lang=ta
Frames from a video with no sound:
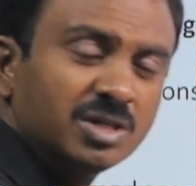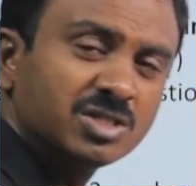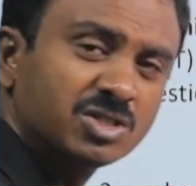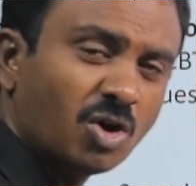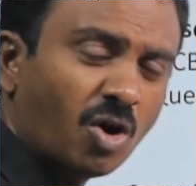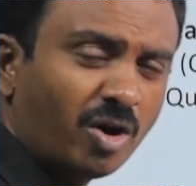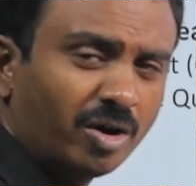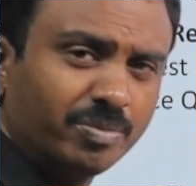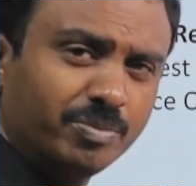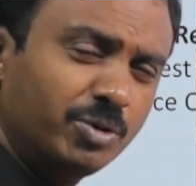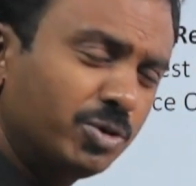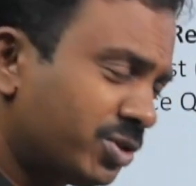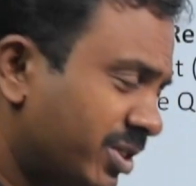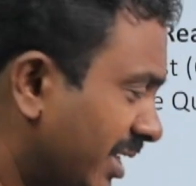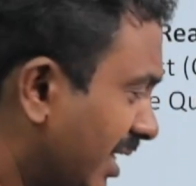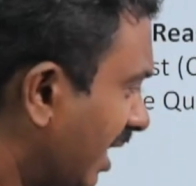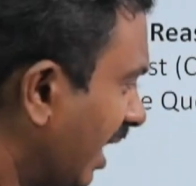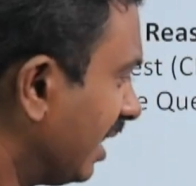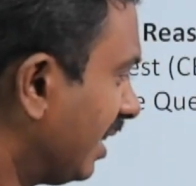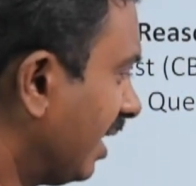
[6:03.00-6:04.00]
சாங்
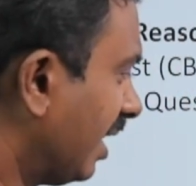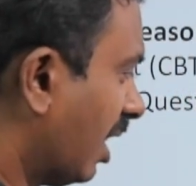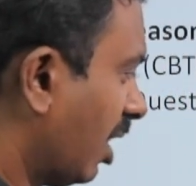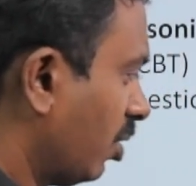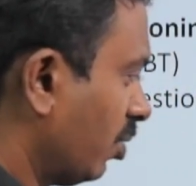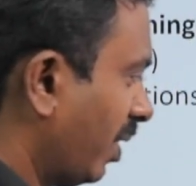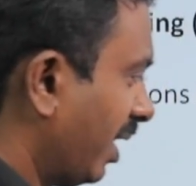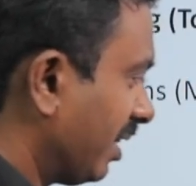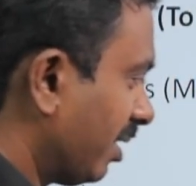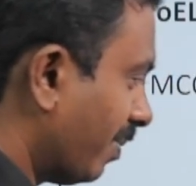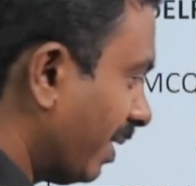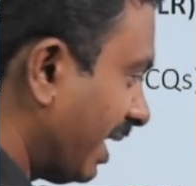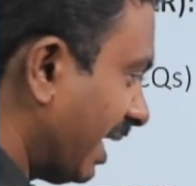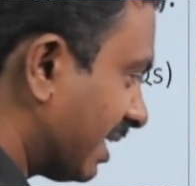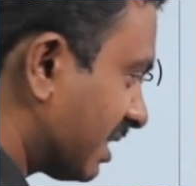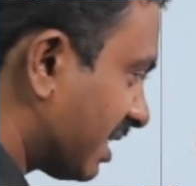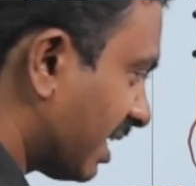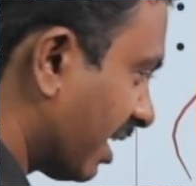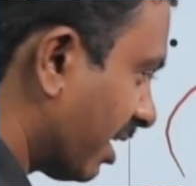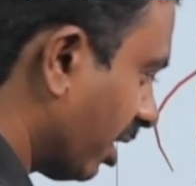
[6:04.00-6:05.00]
மியூசிக் எதுனாலும் அந்த மாதிரி
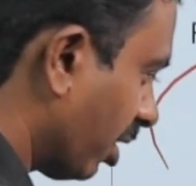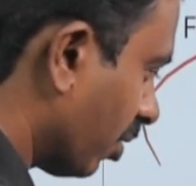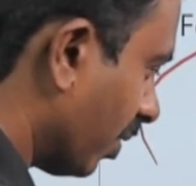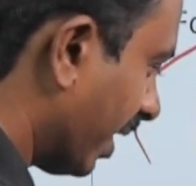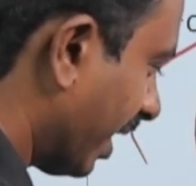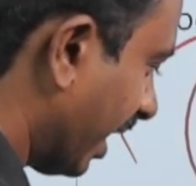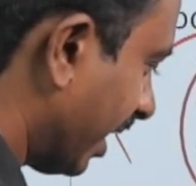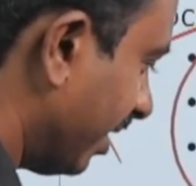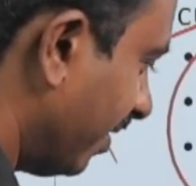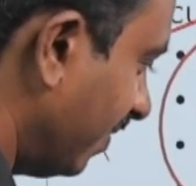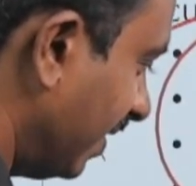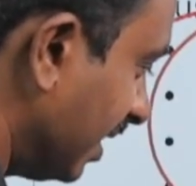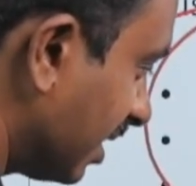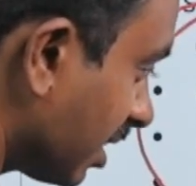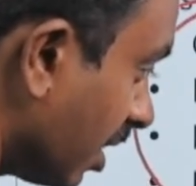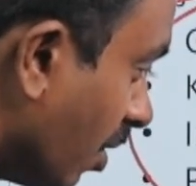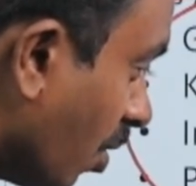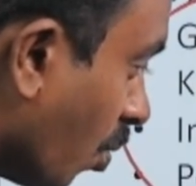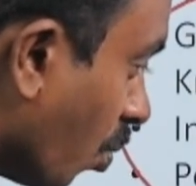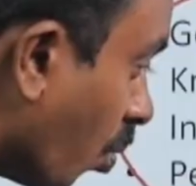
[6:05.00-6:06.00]
எக்ஸ்ட்ரா கரிக்குலர் ஆக்டிவிட்டீஸ்
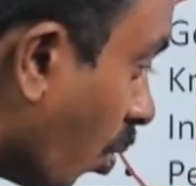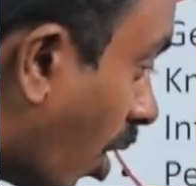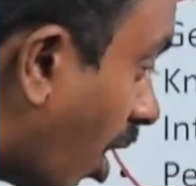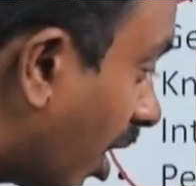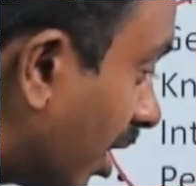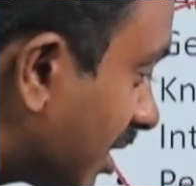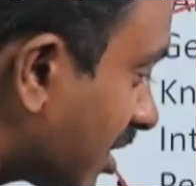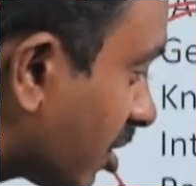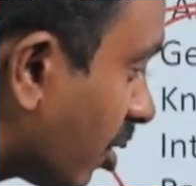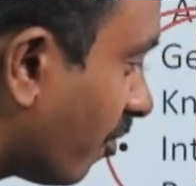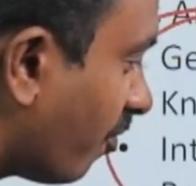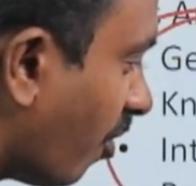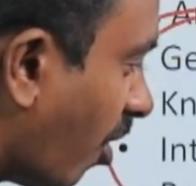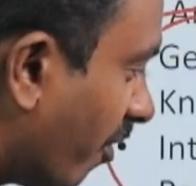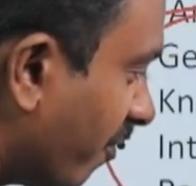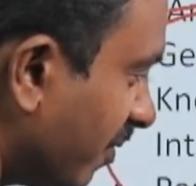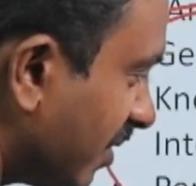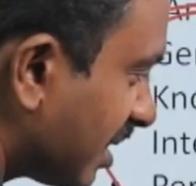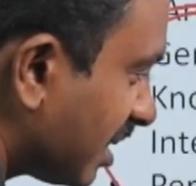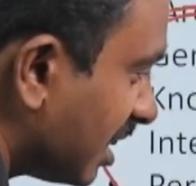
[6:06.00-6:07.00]
வாட்ஸ் ஆஃப்
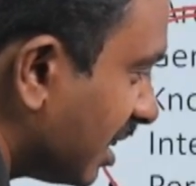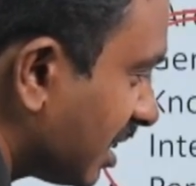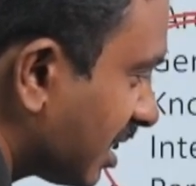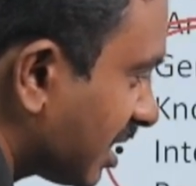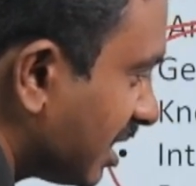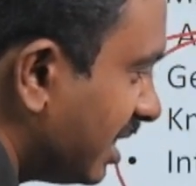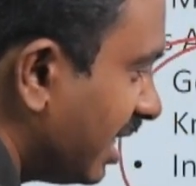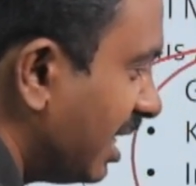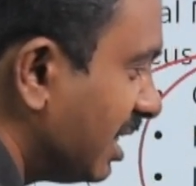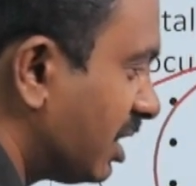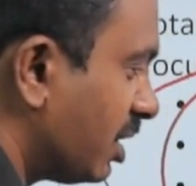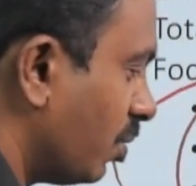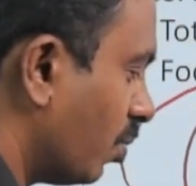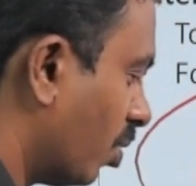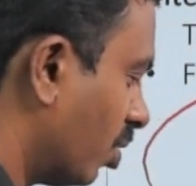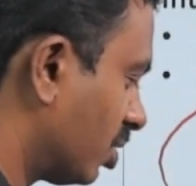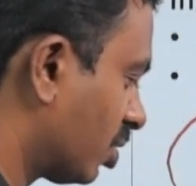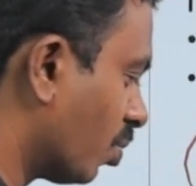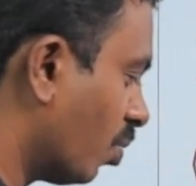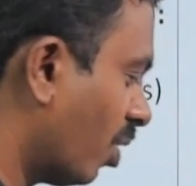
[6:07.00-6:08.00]
ஆஃபீஸர்ஸ்
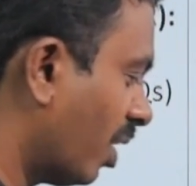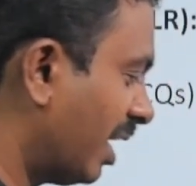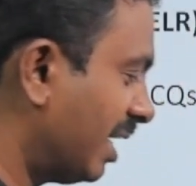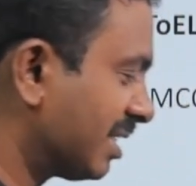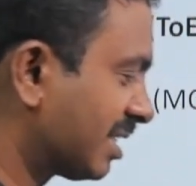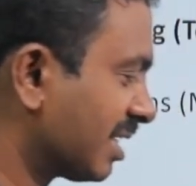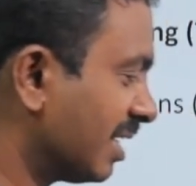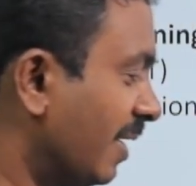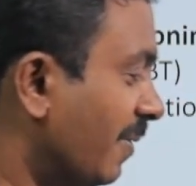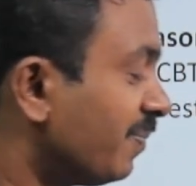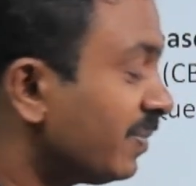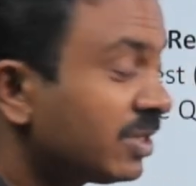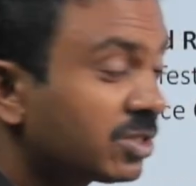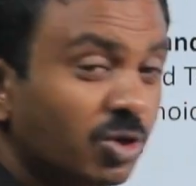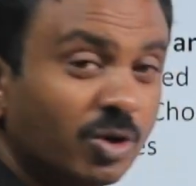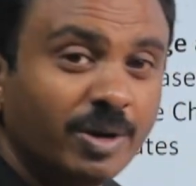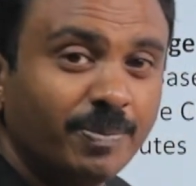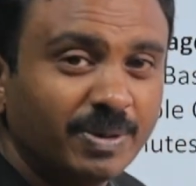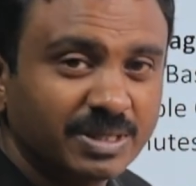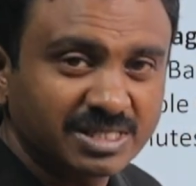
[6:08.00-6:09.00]
ஜேசிஓஸ் ஓஆர்ஸ் ஸோ
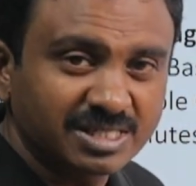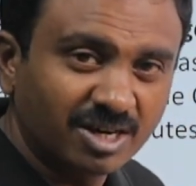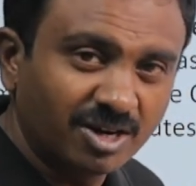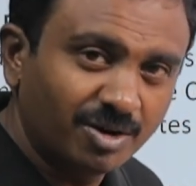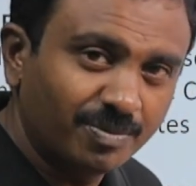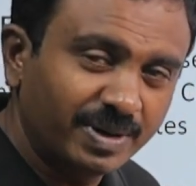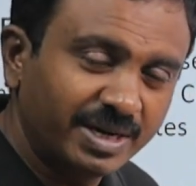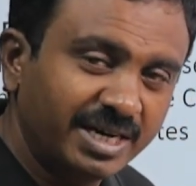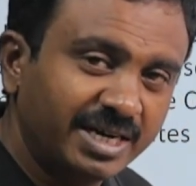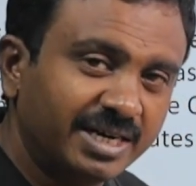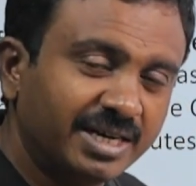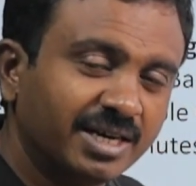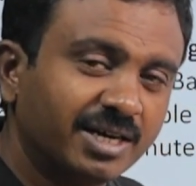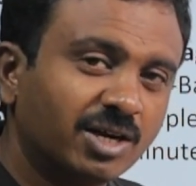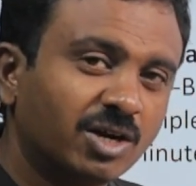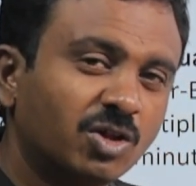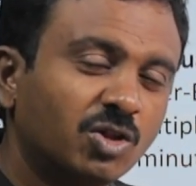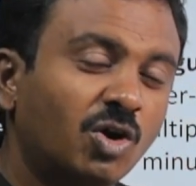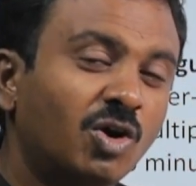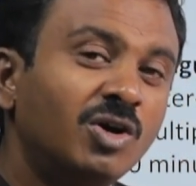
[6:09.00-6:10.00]
இப்போ சர்வ் பண்ணிட்டு
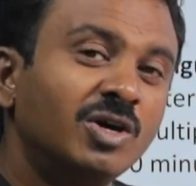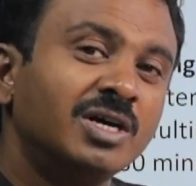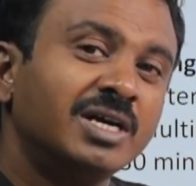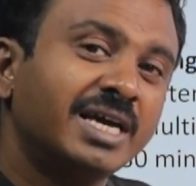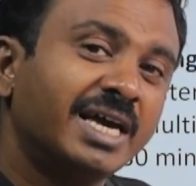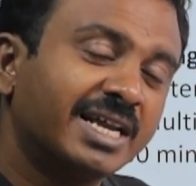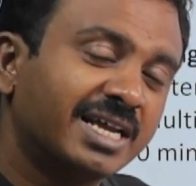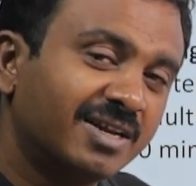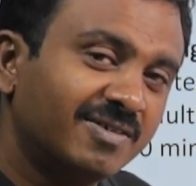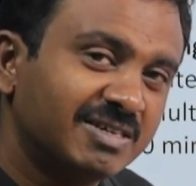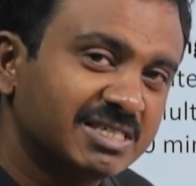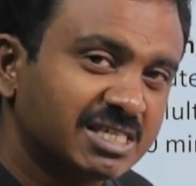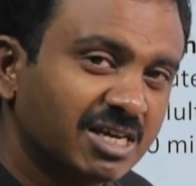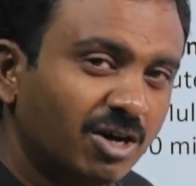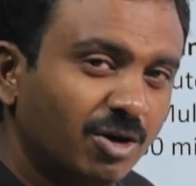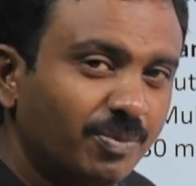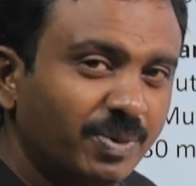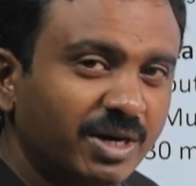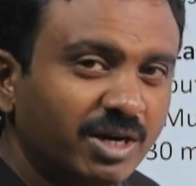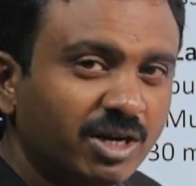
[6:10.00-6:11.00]
இருக்கிறதோ ஏற்கனவே
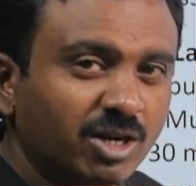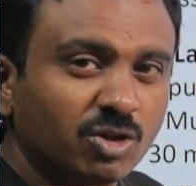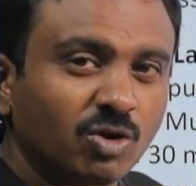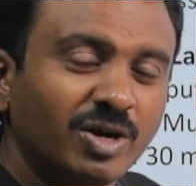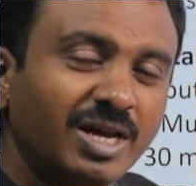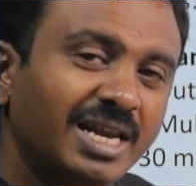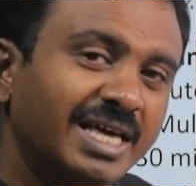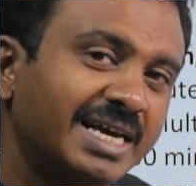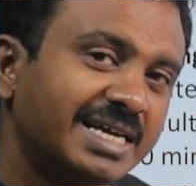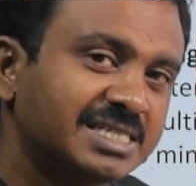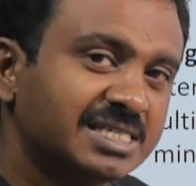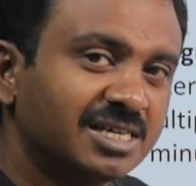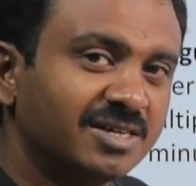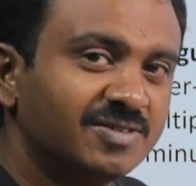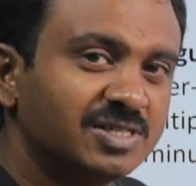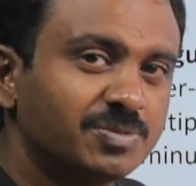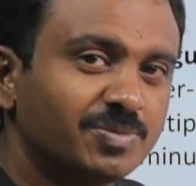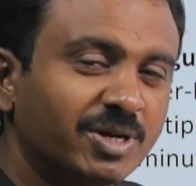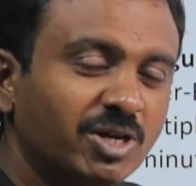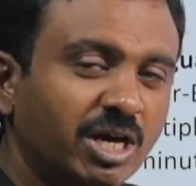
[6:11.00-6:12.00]
சர்வ் பண்ணுறதோ இல்லை எக்ஸ்
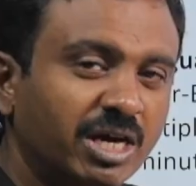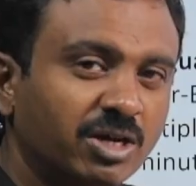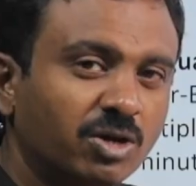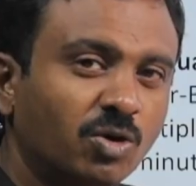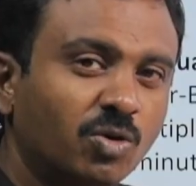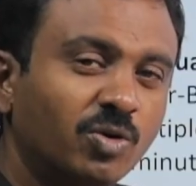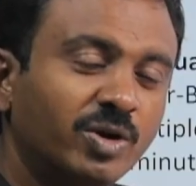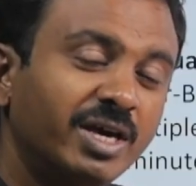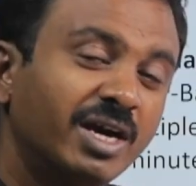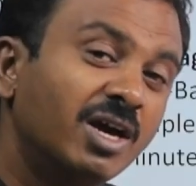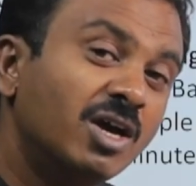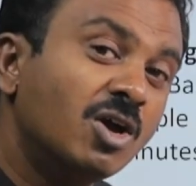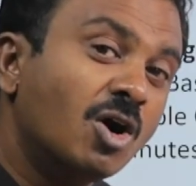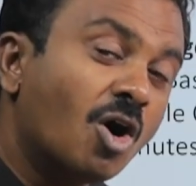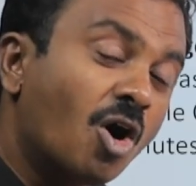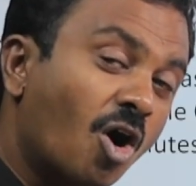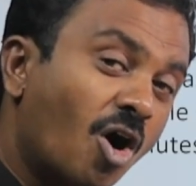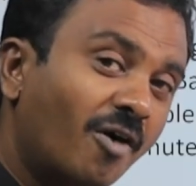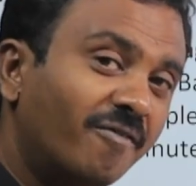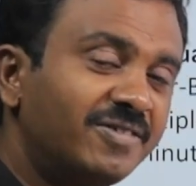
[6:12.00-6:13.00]
சர்வீஸ்மனாக இருக்கக்கூடிய
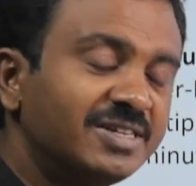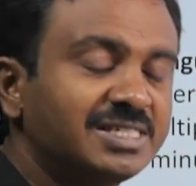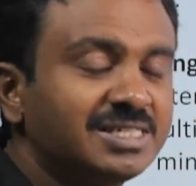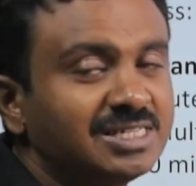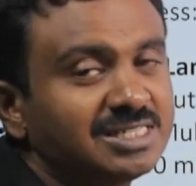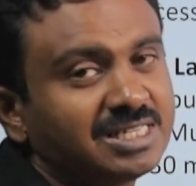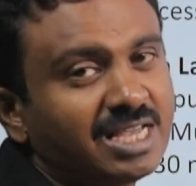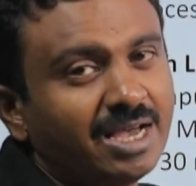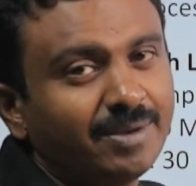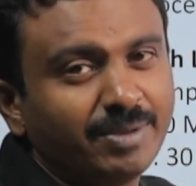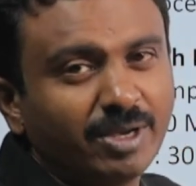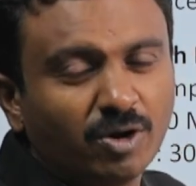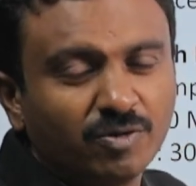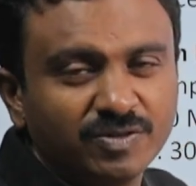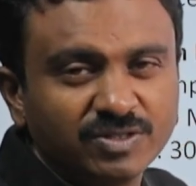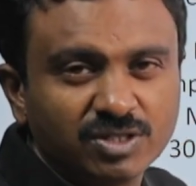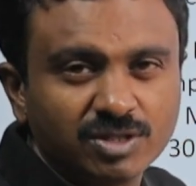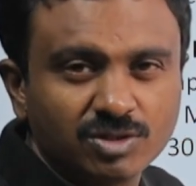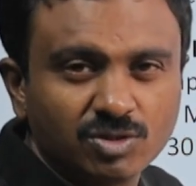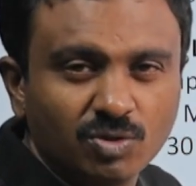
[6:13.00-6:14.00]
ஆஃபீஸர்ஸ் ஆர்மி
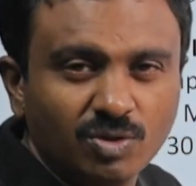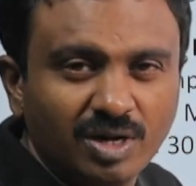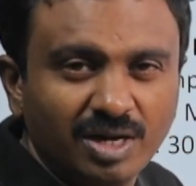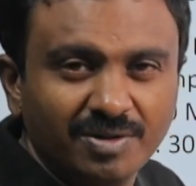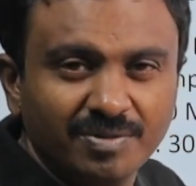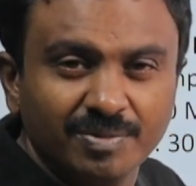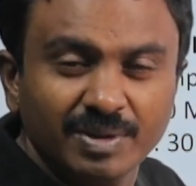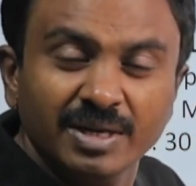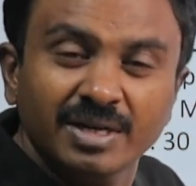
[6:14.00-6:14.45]
ஆஃபீஸர்ஸோ இல்லை